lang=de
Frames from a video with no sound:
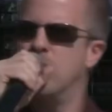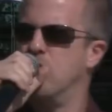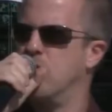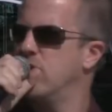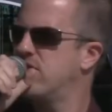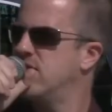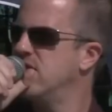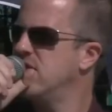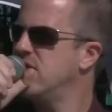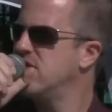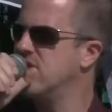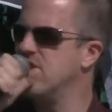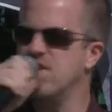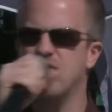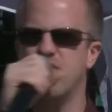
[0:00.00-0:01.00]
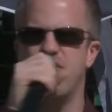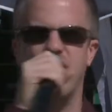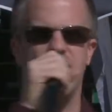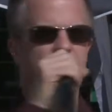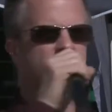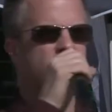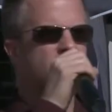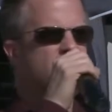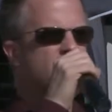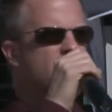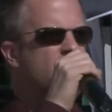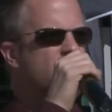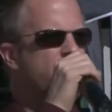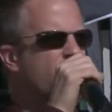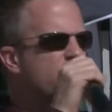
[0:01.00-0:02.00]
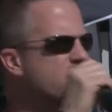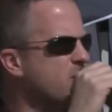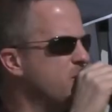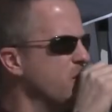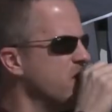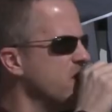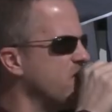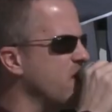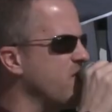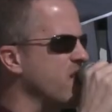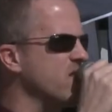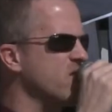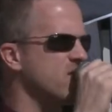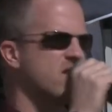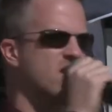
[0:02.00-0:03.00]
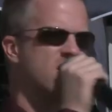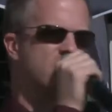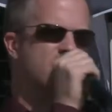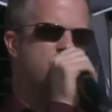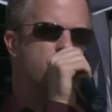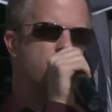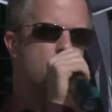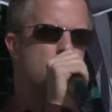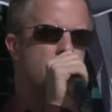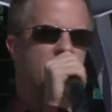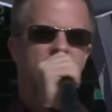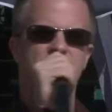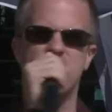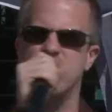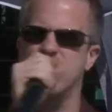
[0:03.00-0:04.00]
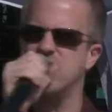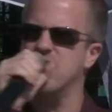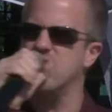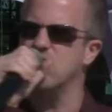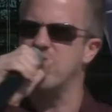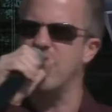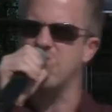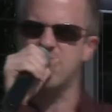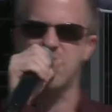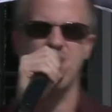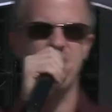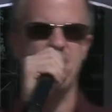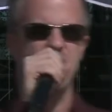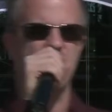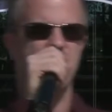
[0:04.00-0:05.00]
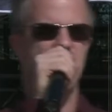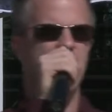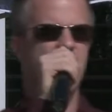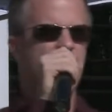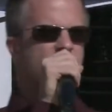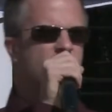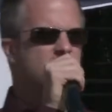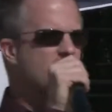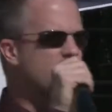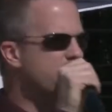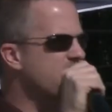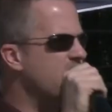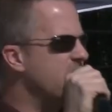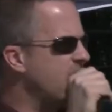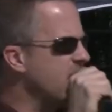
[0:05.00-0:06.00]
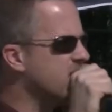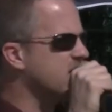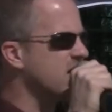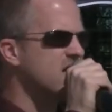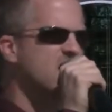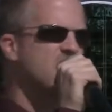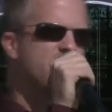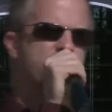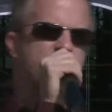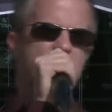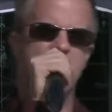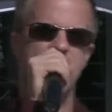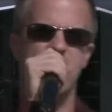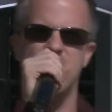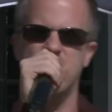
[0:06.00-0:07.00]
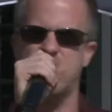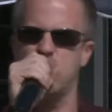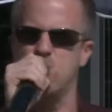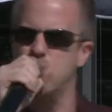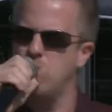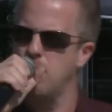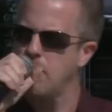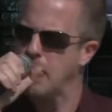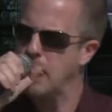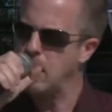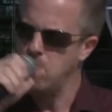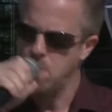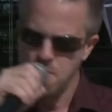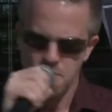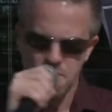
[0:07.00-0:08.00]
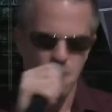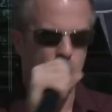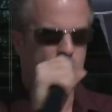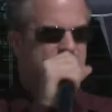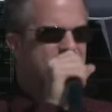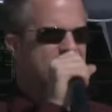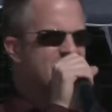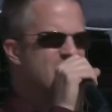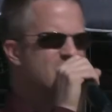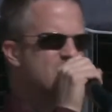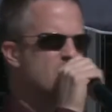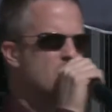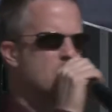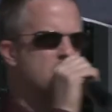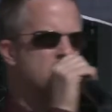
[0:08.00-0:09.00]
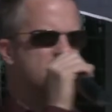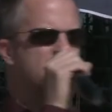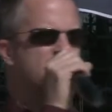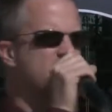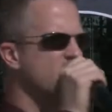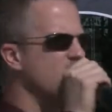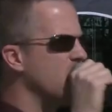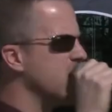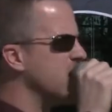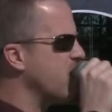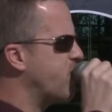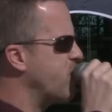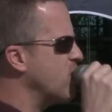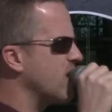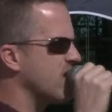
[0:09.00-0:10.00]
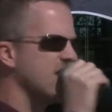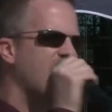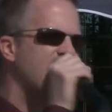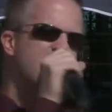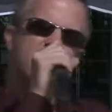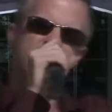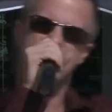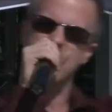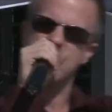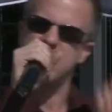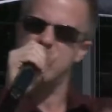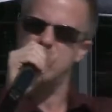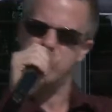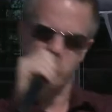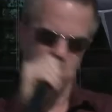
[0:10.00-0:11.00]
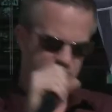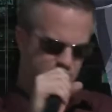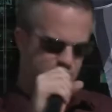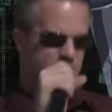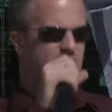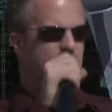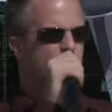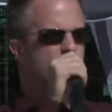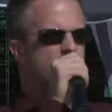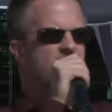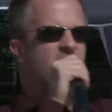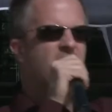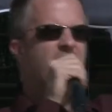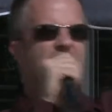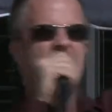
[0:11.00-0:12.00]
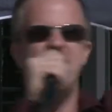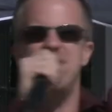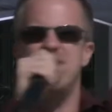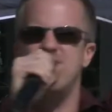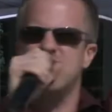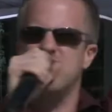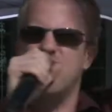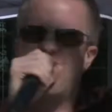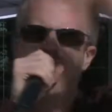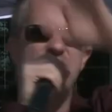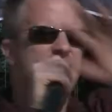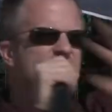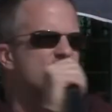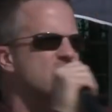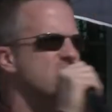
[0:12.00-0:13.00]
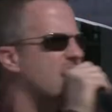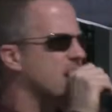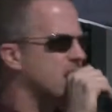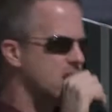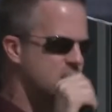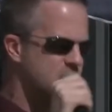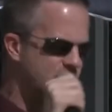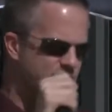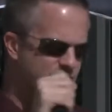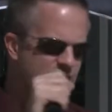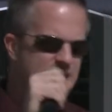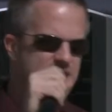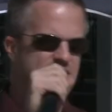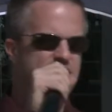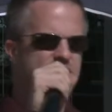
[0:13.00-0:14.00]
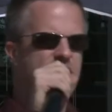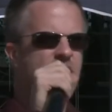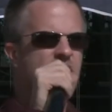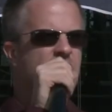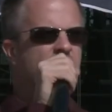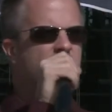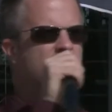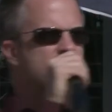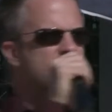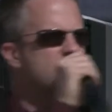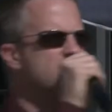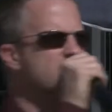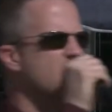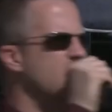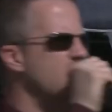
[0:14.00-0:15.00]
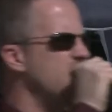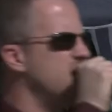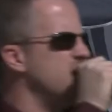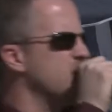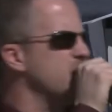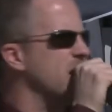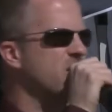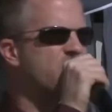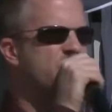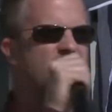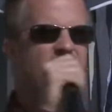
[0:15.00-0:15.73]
müssen diese Fälle vor das Bundesverfassungsgericht. Ja, das ist also das Gericht. Da haben wir ein Extragericht in Karlsruhe. Und das äh, trägt Sorge dafür, dass alle Gesetze, die beschlossen werden und all diese vielen staatlichen Gewalten, äh, die in diesem Land